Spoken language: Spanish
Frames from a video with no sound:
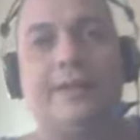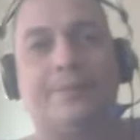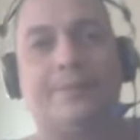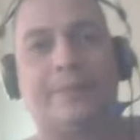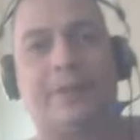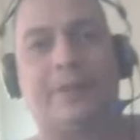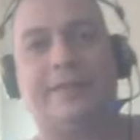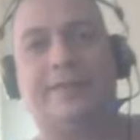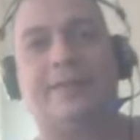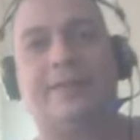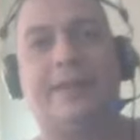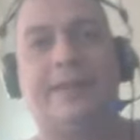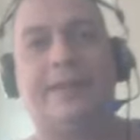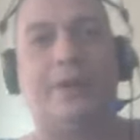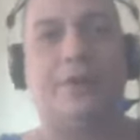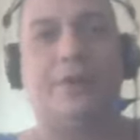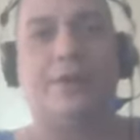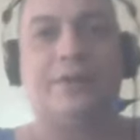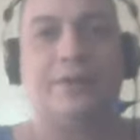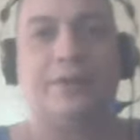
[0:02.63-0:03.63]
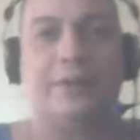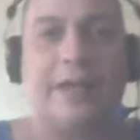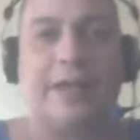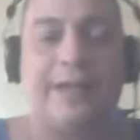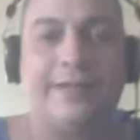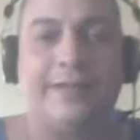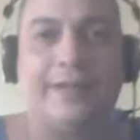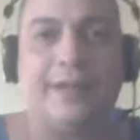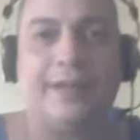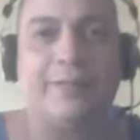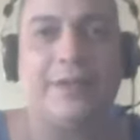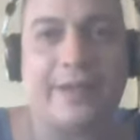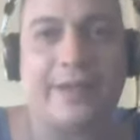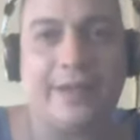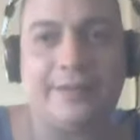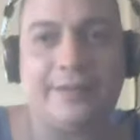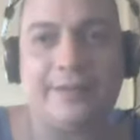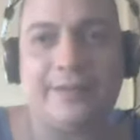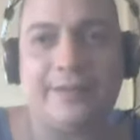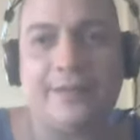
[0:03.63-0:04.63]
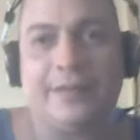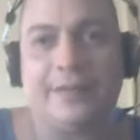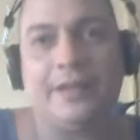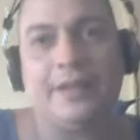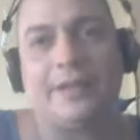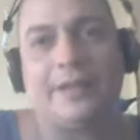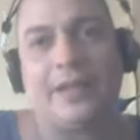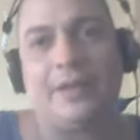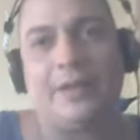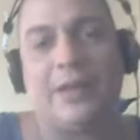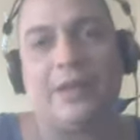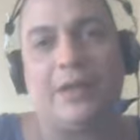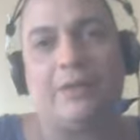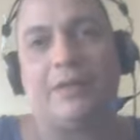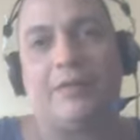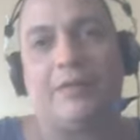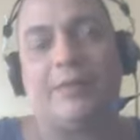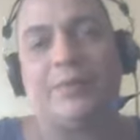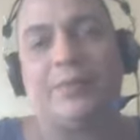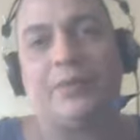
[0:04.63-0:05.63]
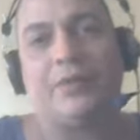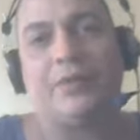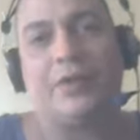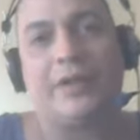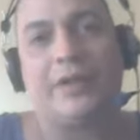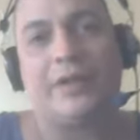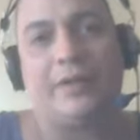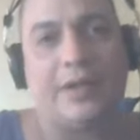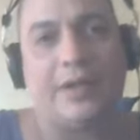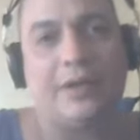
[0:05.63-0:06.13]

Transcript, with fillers: Hola, ¿qué tal? Les habla de nuevo cristian Van der Dis